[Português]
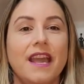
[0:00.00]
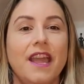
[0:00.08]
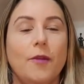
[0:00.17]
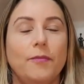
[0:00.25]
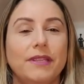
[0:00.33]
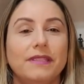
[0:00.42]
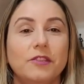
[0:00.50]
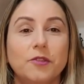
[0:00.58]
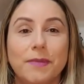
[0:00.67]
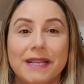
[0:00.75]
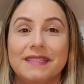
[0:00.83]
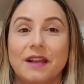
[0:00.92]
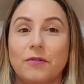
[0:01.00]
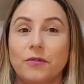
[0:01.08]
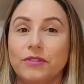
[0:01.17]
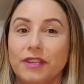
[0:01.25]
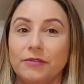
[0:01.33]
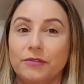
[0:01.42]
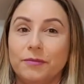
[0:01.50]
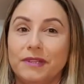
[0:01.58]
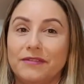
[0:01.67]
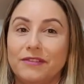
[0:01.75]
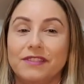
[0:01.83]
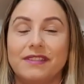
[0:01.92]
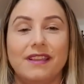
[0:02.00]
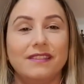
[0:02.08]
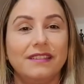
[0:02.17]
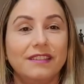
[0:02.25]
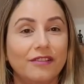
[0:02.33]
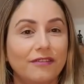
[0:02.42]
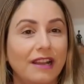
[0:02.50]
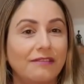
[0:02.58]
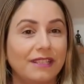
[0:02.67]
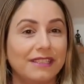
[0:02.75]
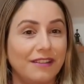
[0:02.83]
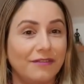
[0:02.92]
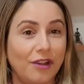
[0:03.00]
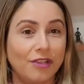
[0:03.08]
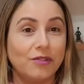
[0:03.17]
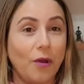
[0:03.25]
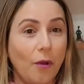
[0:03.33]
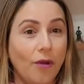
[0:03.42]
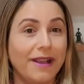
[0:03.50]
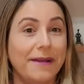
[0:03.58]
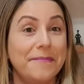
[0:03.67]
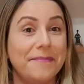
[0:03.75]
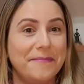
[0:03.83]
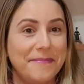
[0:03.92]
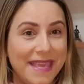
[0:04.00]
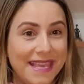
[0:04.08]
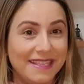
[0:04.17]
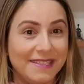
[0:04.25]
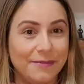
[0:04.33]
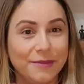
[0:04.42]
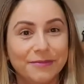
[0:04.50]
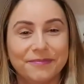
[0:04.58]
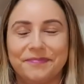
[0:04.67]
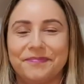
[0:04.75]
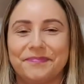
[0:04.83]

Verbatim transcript: eu preciso passar conteúdo para vocês, então vá com essa voz rouca mesmo.